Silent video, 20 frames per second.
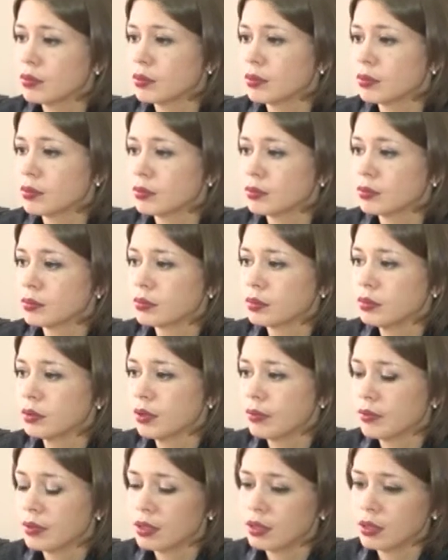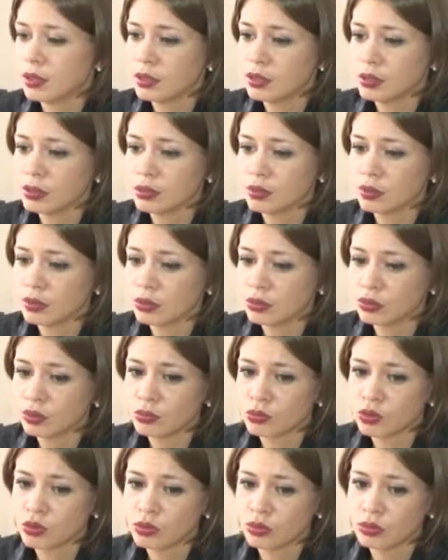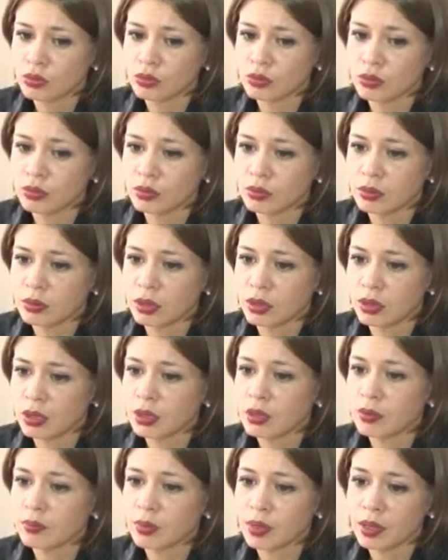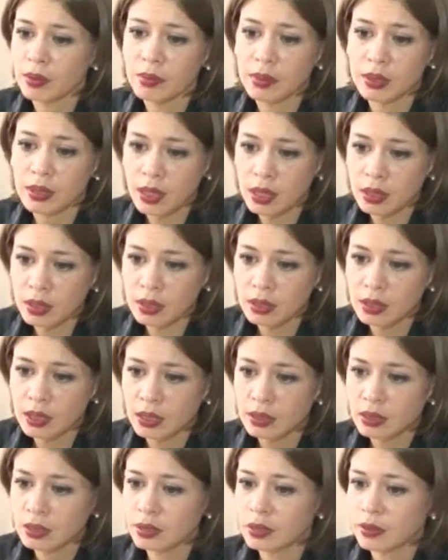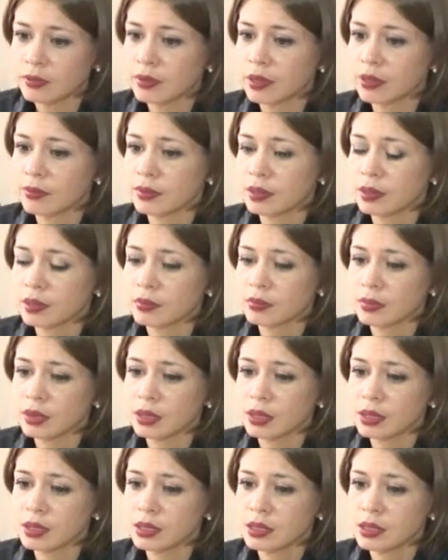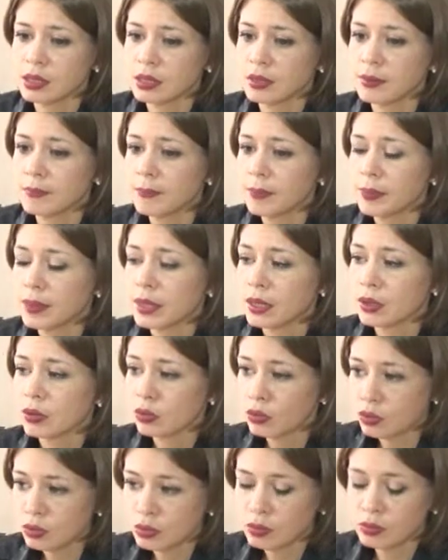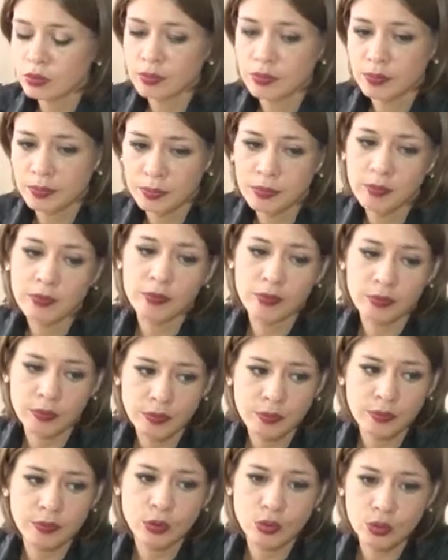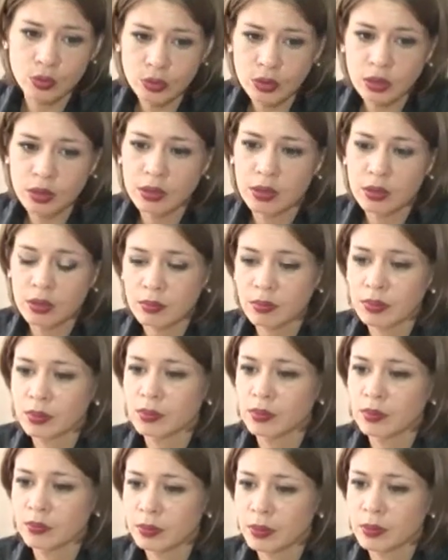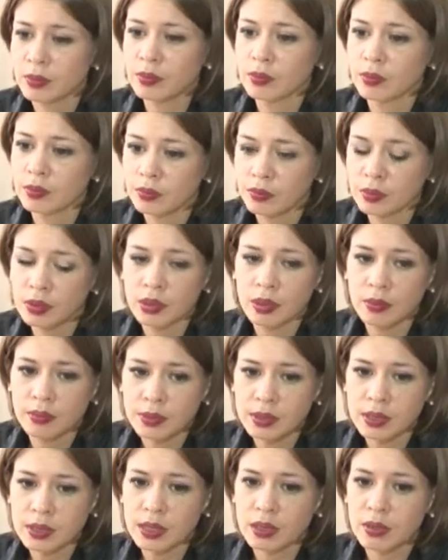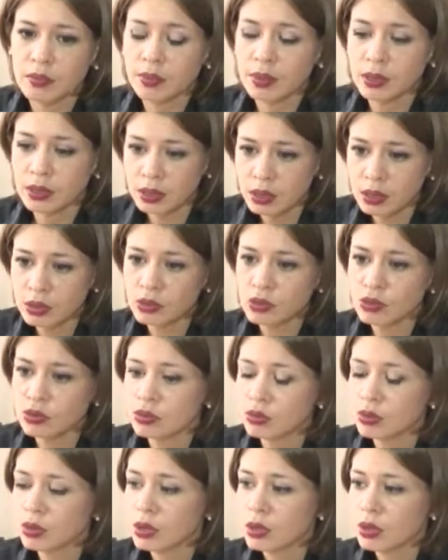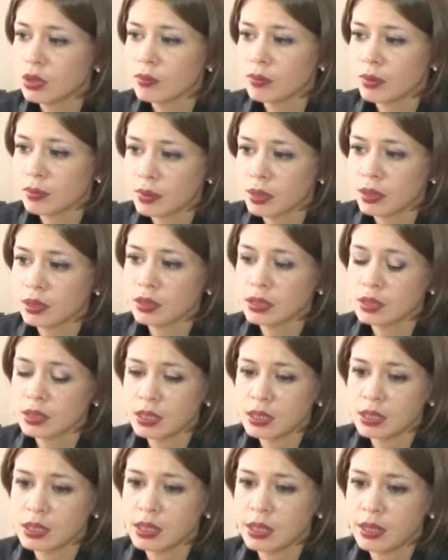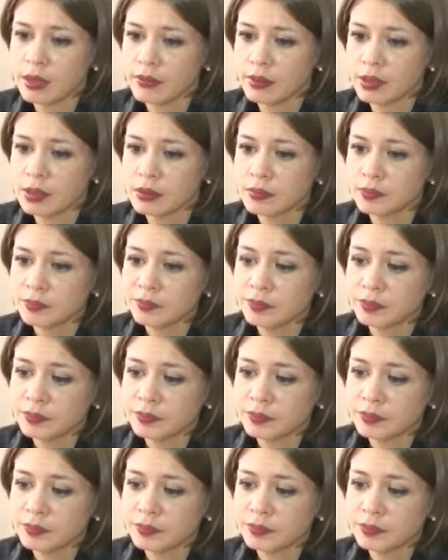говорили о том, что она не приобретала данный товар в этом магазине. Но в итоге как бы мы написали претензию, помогли составить